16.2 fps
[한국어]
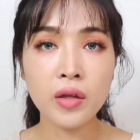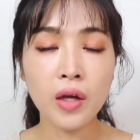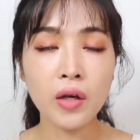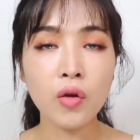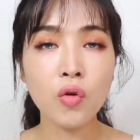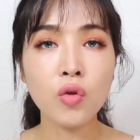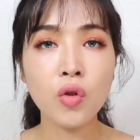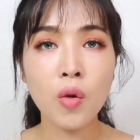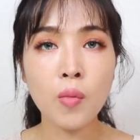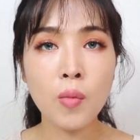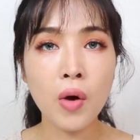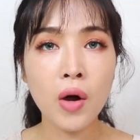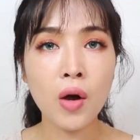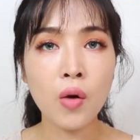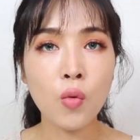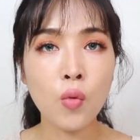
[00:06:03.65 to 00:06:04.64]
단계로
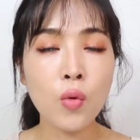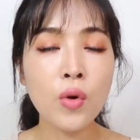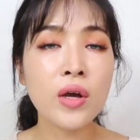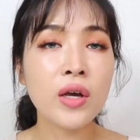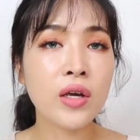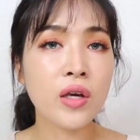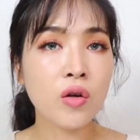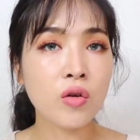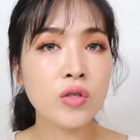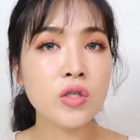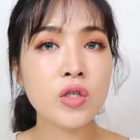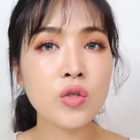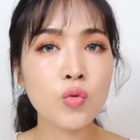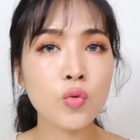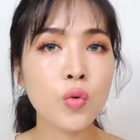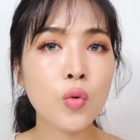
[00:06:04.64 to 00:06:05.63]
넘어갔고 이런
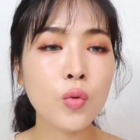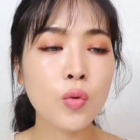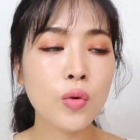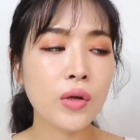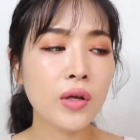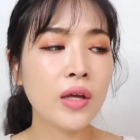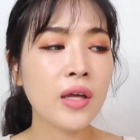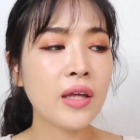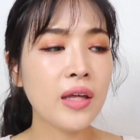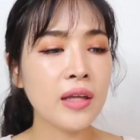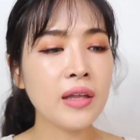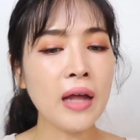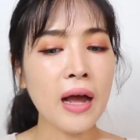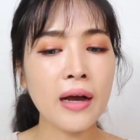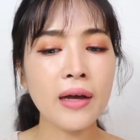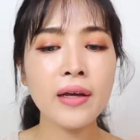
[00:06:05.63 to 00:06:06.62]
식으로 이
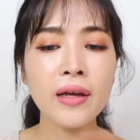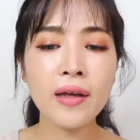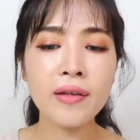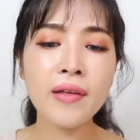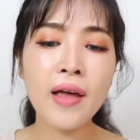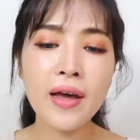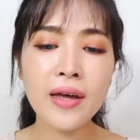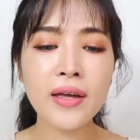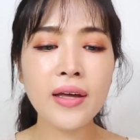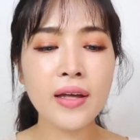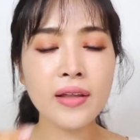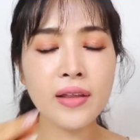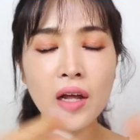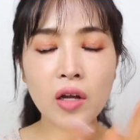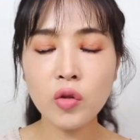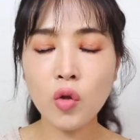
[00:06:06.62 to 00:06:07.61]
단계
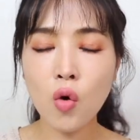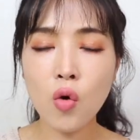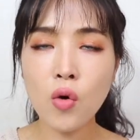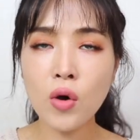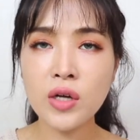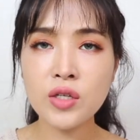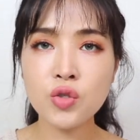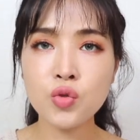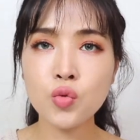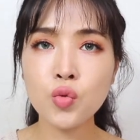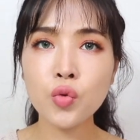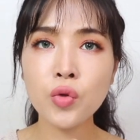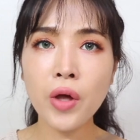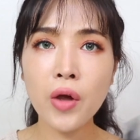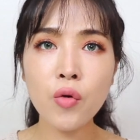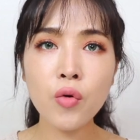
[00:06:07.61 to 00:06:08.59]
사이에 딱
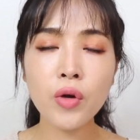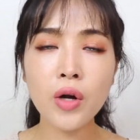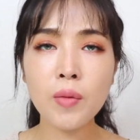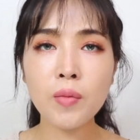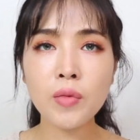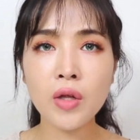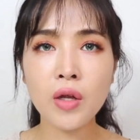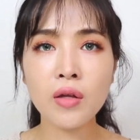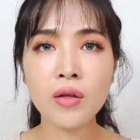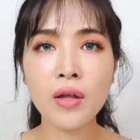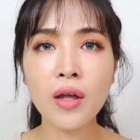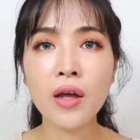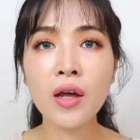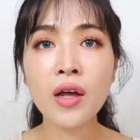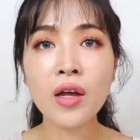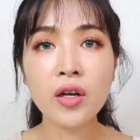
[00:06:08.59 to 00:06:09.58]
넣어가지고 사용을 하면
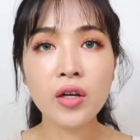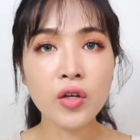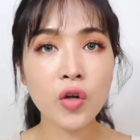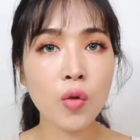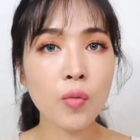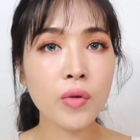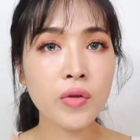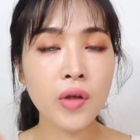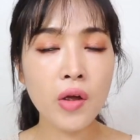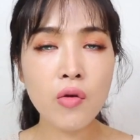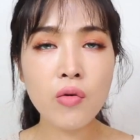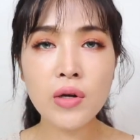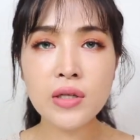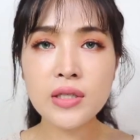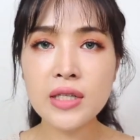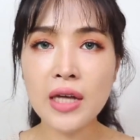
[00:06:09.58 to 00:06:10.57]
되는데 그러면
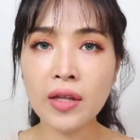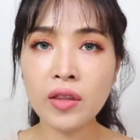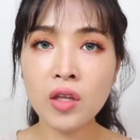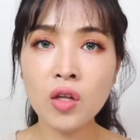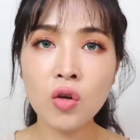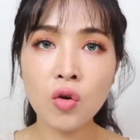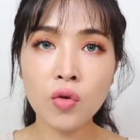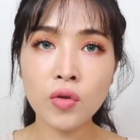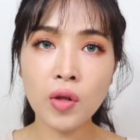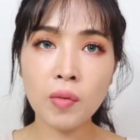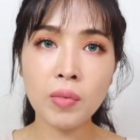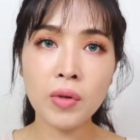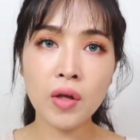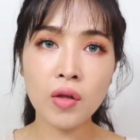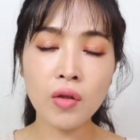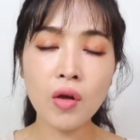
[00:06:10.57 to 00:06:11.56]
사용하지 않는 것에
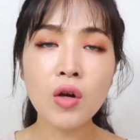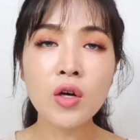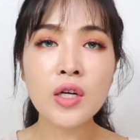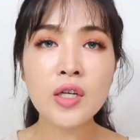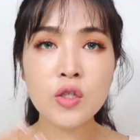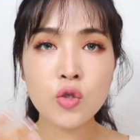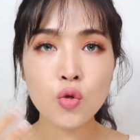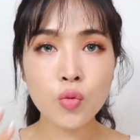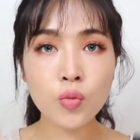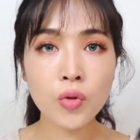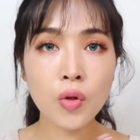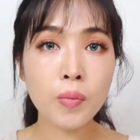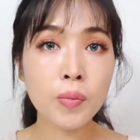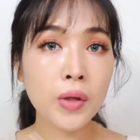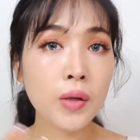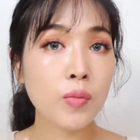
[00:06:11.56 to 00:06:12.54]
비해서 조금
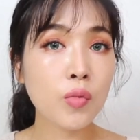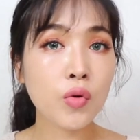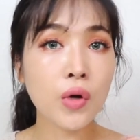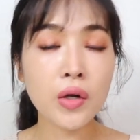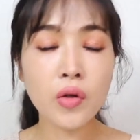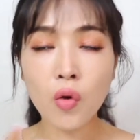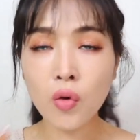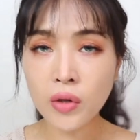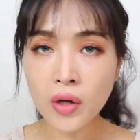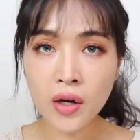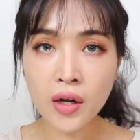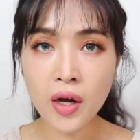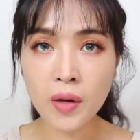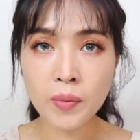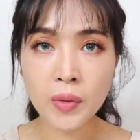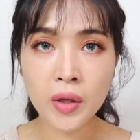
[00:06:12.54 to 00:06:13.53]
더 피부가
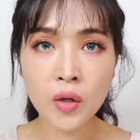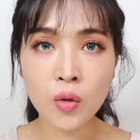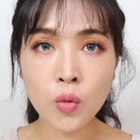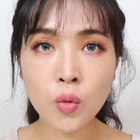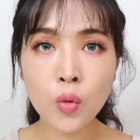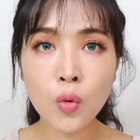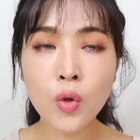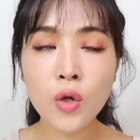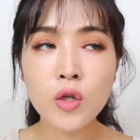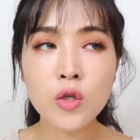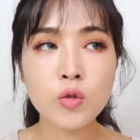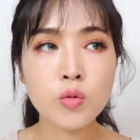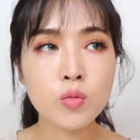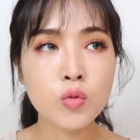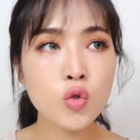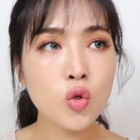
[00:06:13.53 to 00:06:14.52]
영양감이 있고
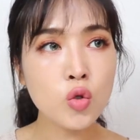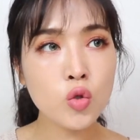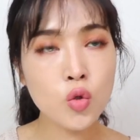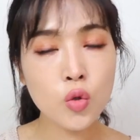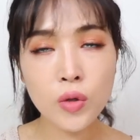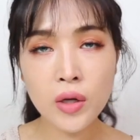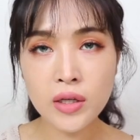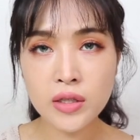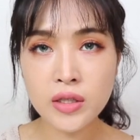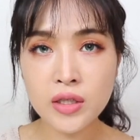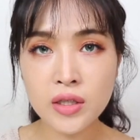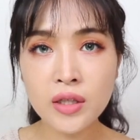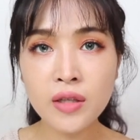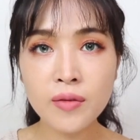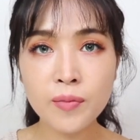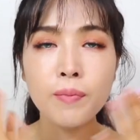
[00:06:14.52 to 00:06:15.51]
좀
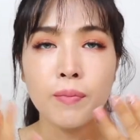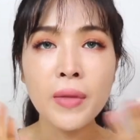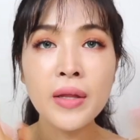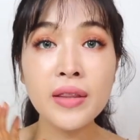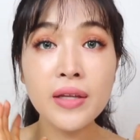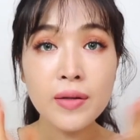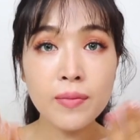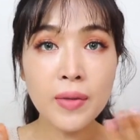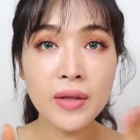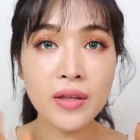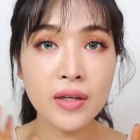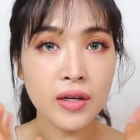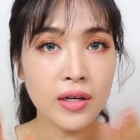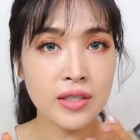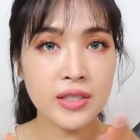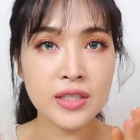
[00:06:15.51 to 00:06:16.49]
촉촉해지는?
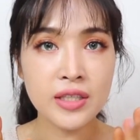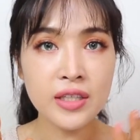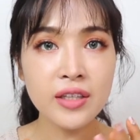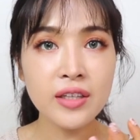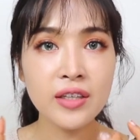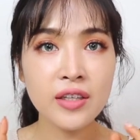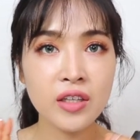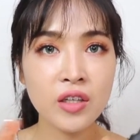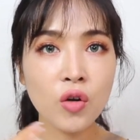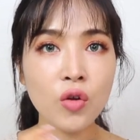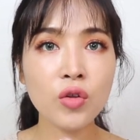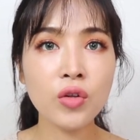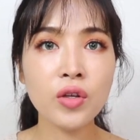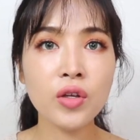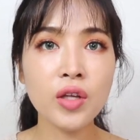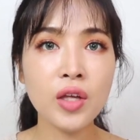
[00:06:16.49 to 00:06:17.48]
맨들맨들해지는?
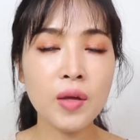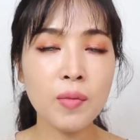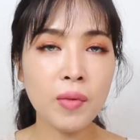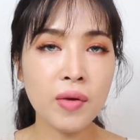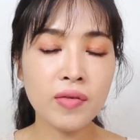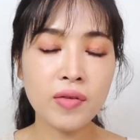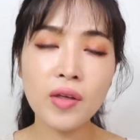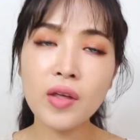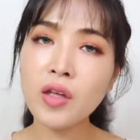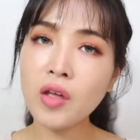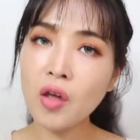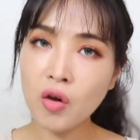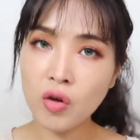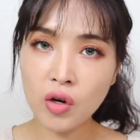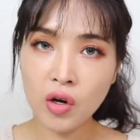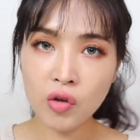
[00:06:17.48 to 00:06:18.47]
그런 느낌의
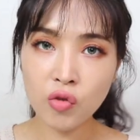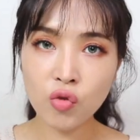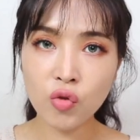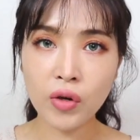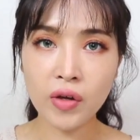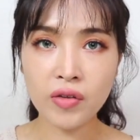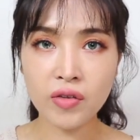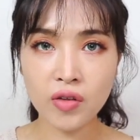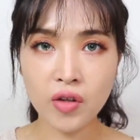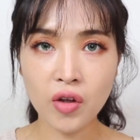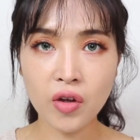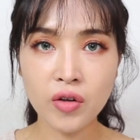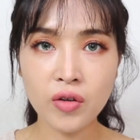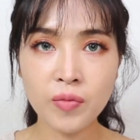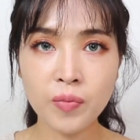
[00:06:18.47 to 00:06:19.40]
스킨케어를 할 수가 있어요.